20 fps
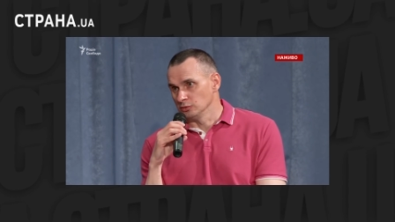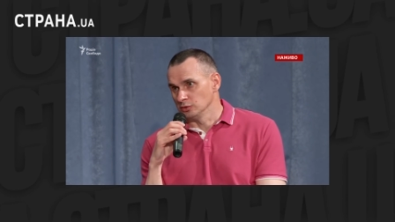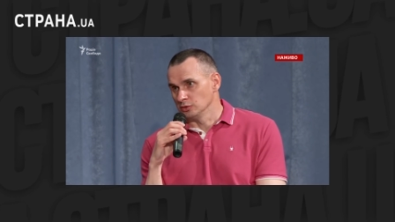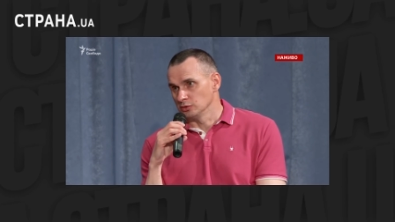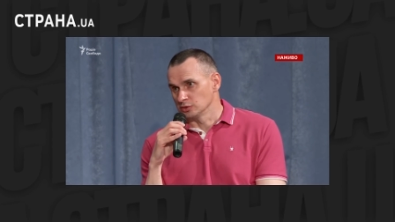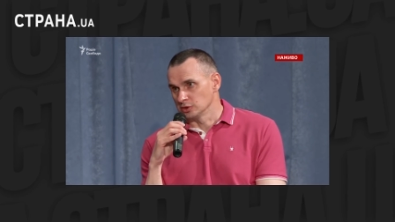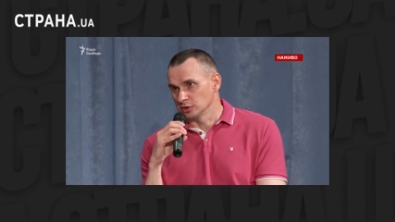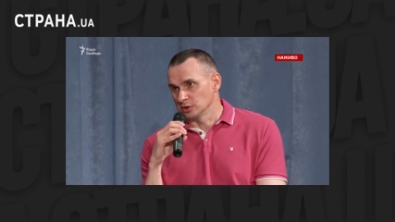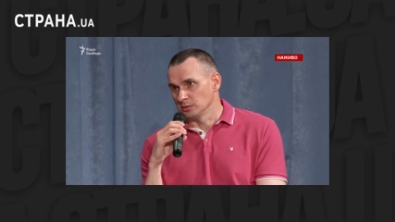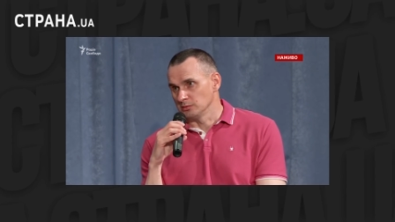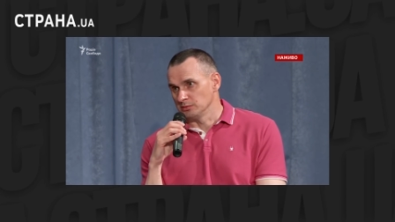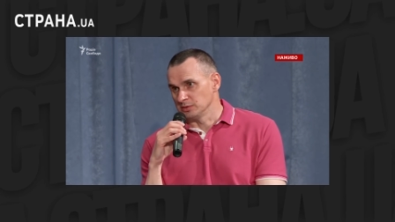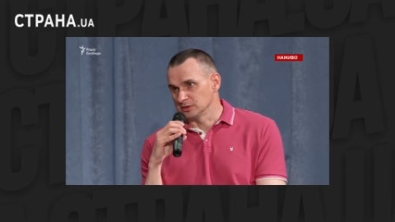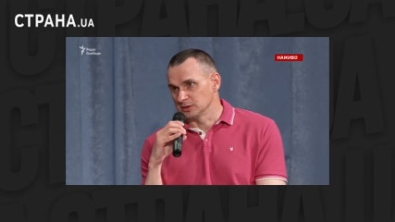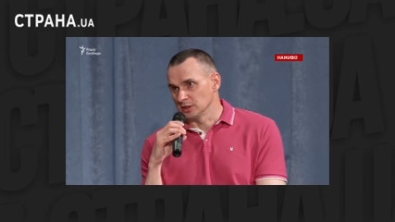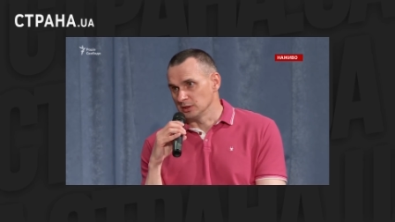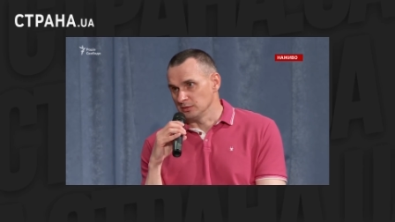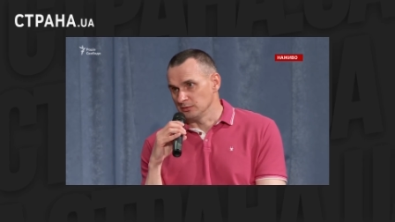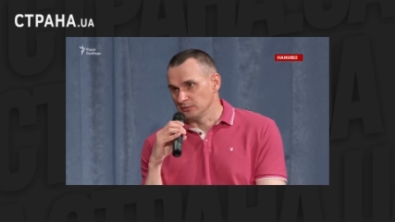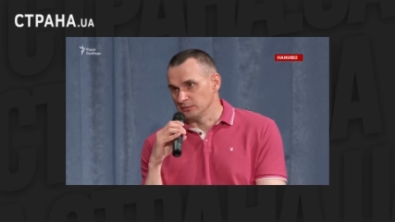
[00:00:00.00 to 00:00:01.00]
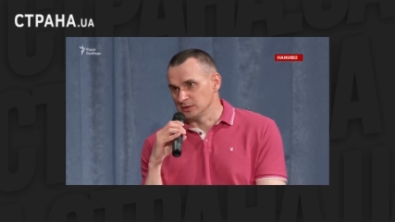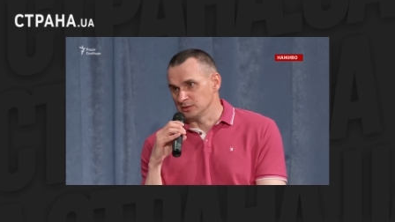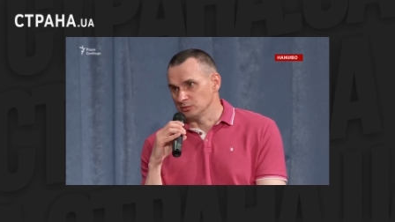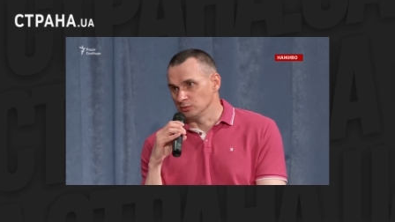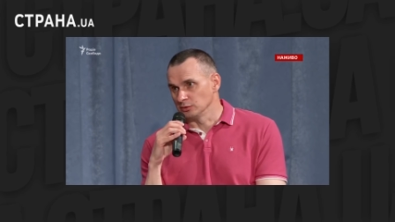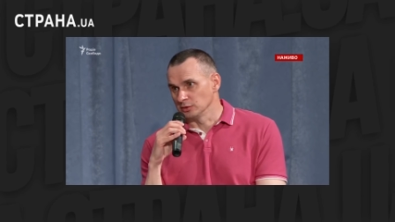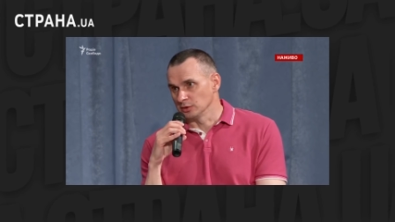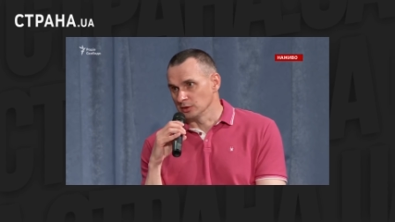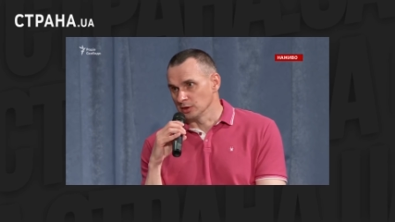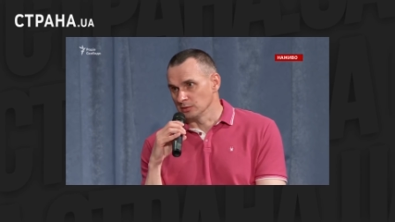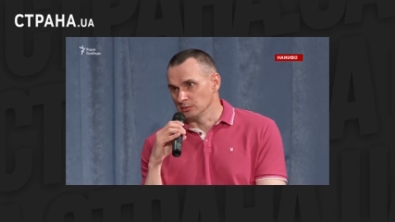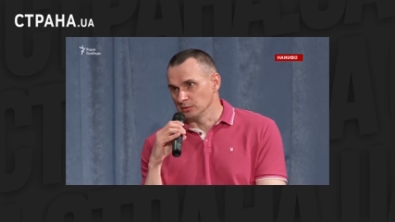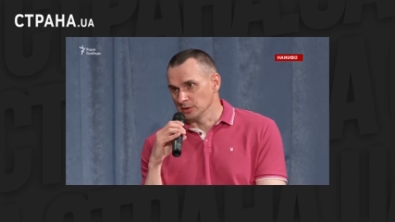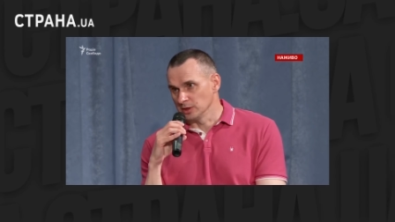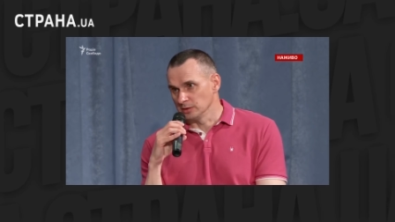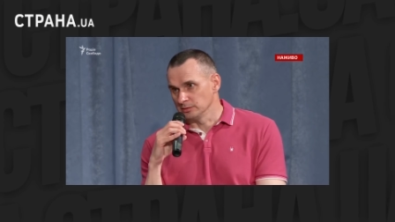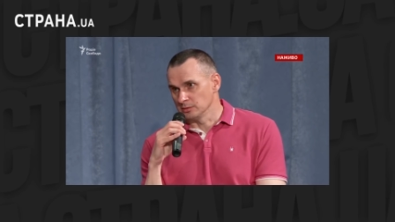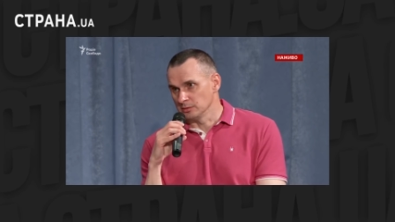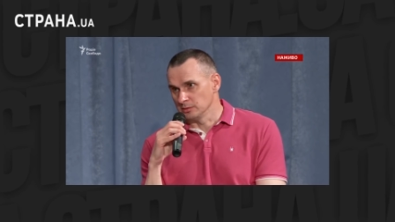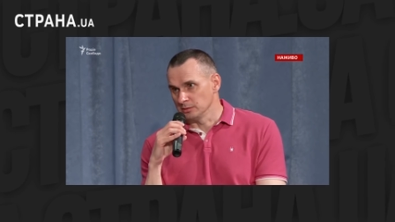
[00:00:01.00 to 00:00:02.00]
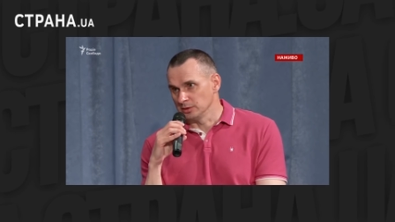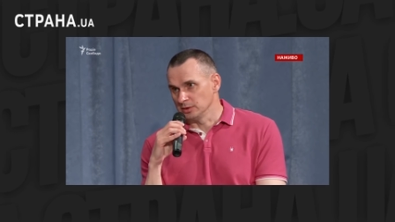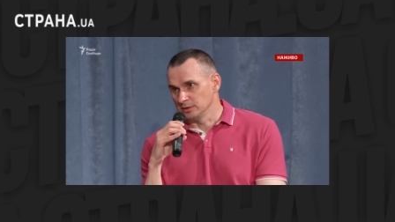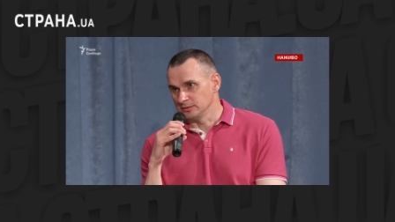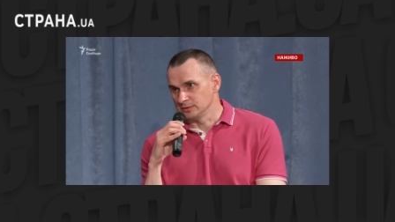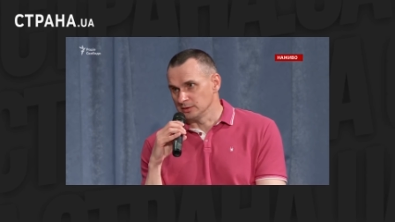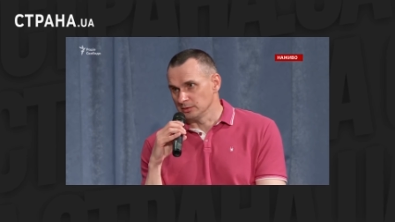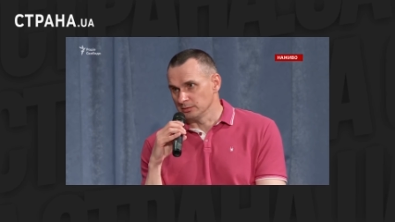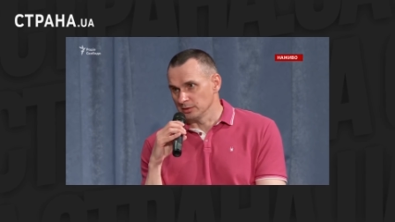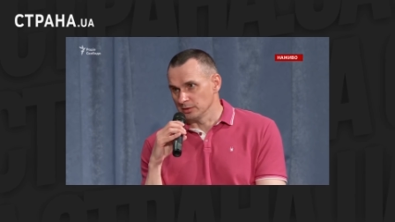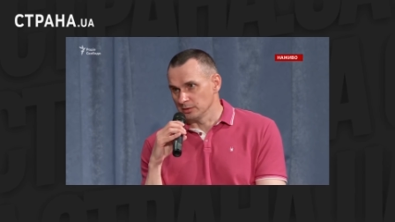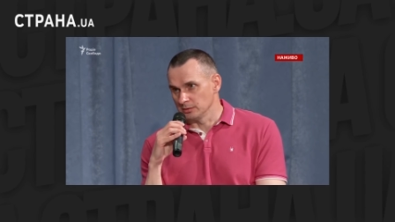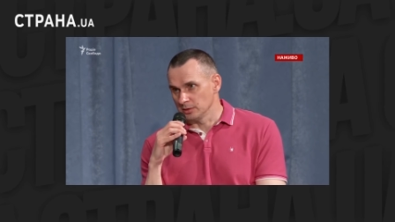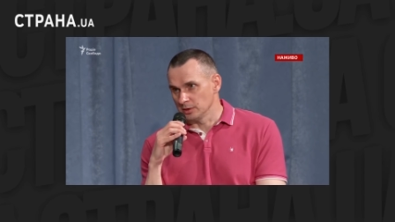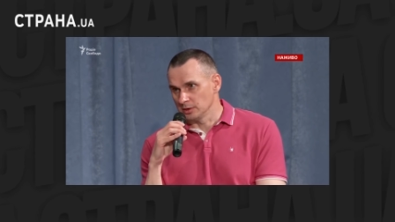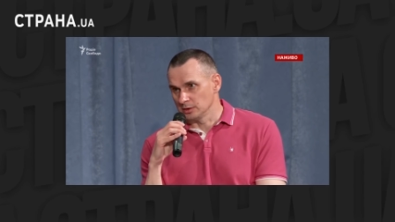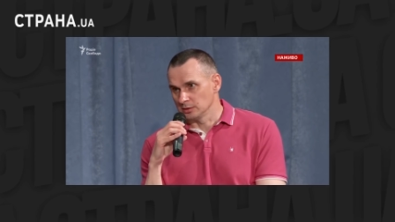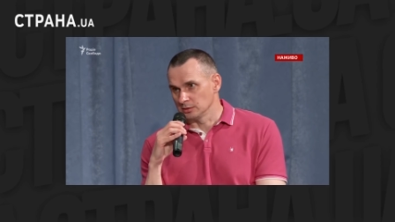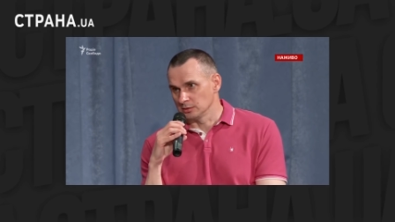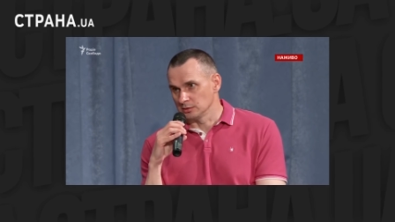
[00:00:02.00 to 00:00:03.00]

мы тоже там писали в Фейсбуке, как бы, где бы мы были все, понимаете?